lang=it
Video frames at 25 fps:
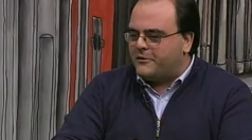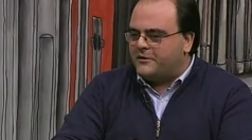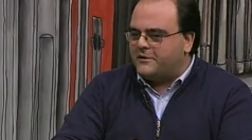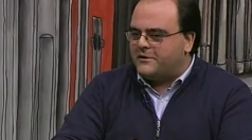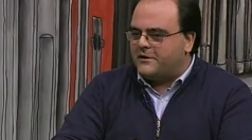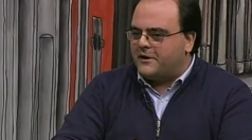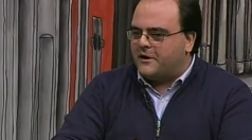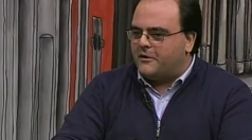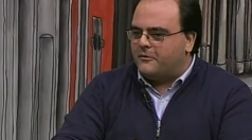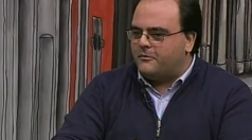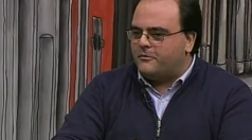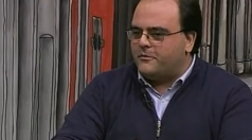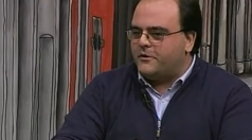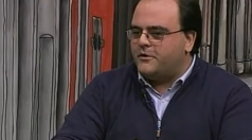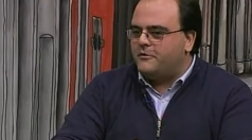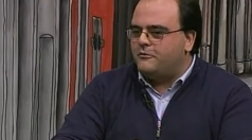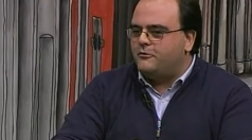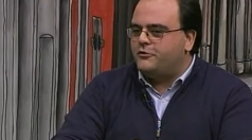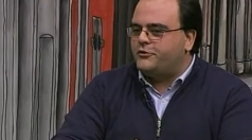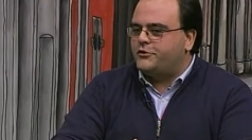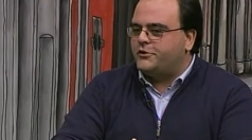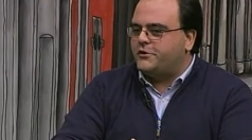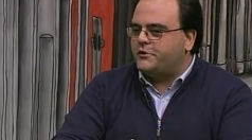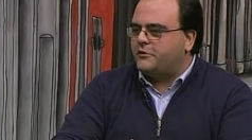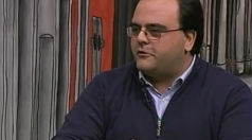entrambi,
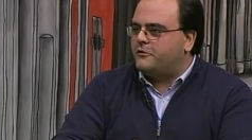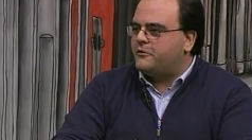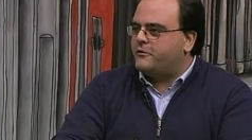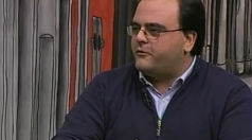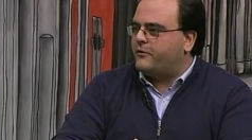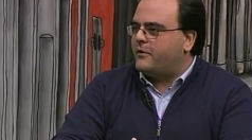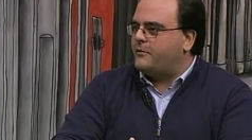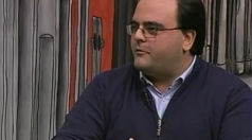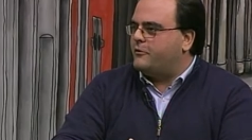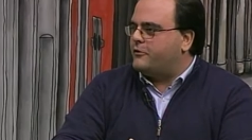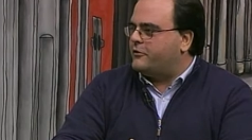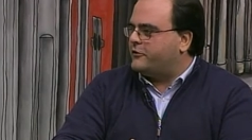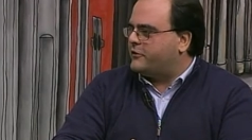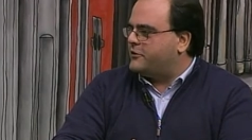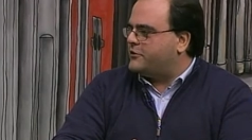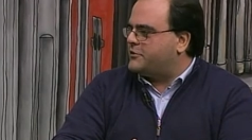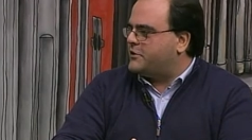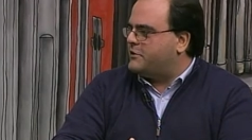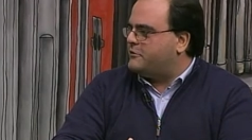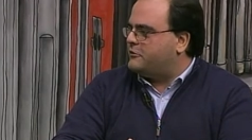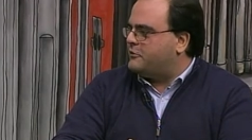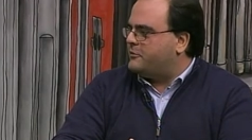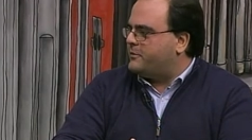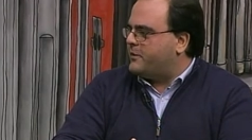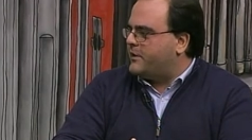uscirono i famosi
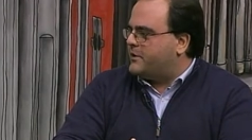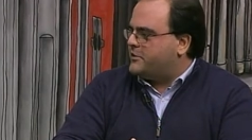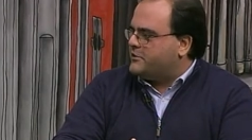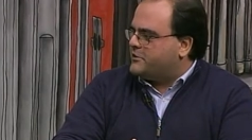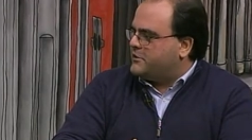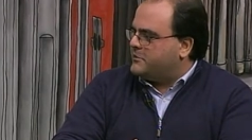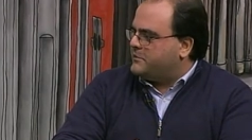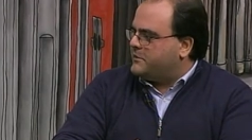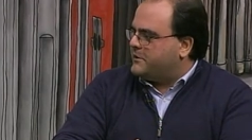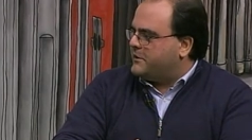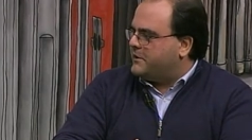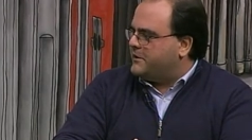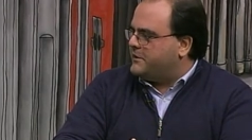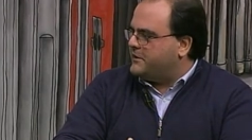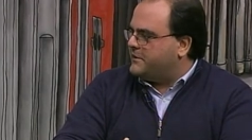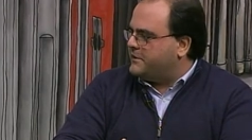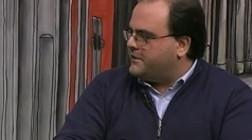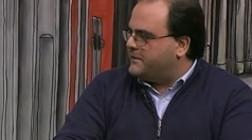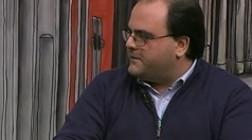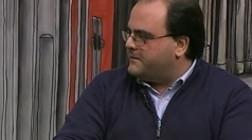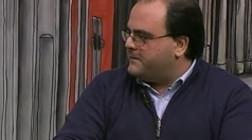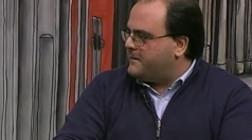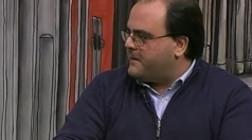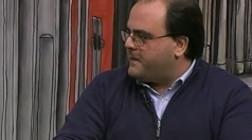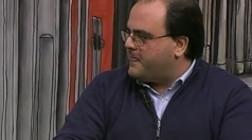100 pagine e 1000
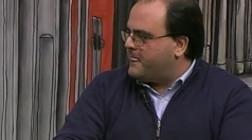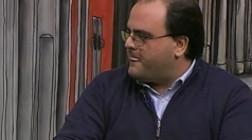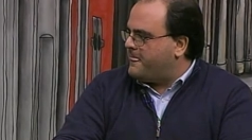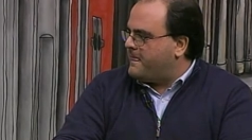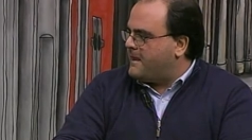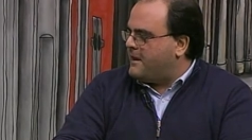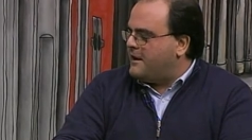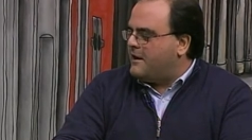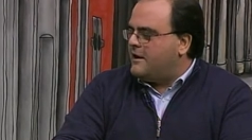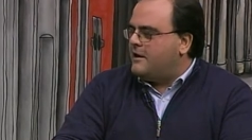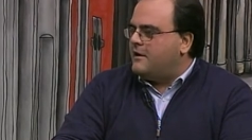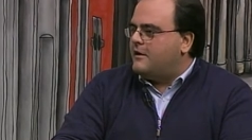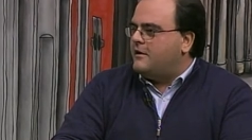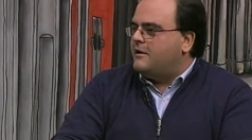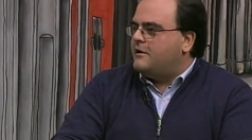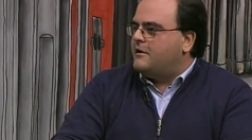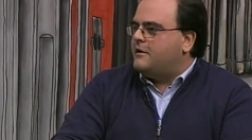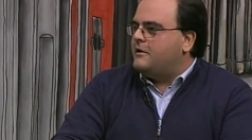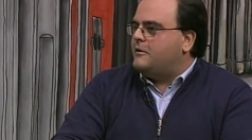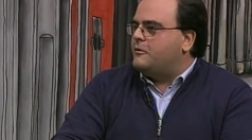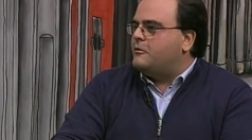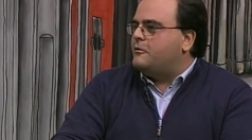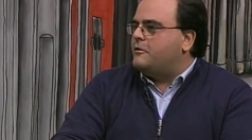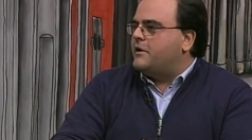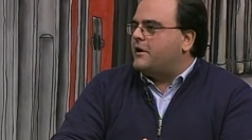lire. Sì.
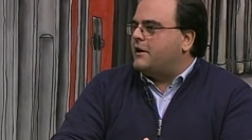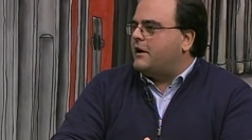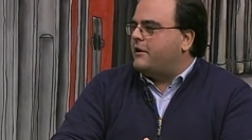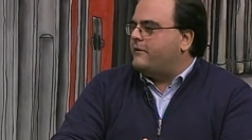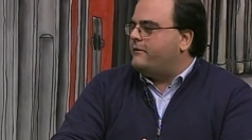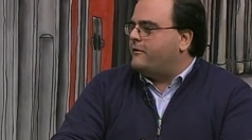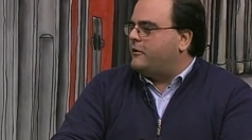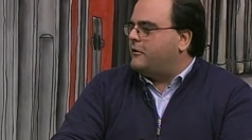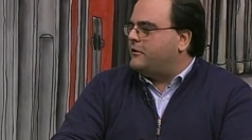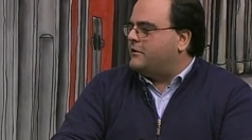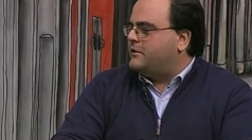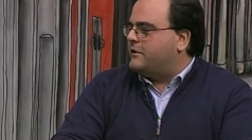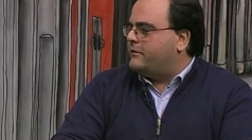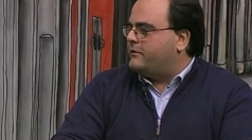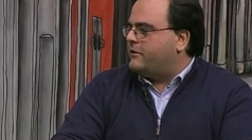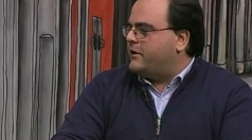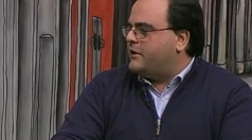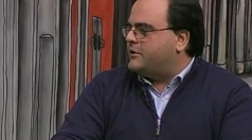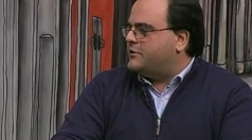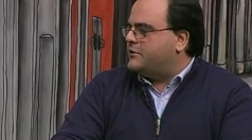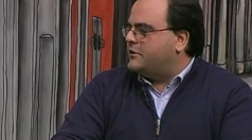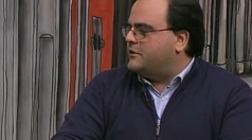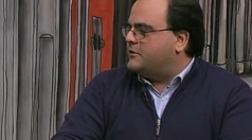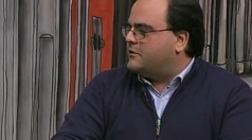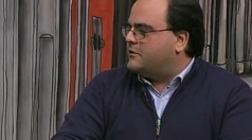In cui era a volte facile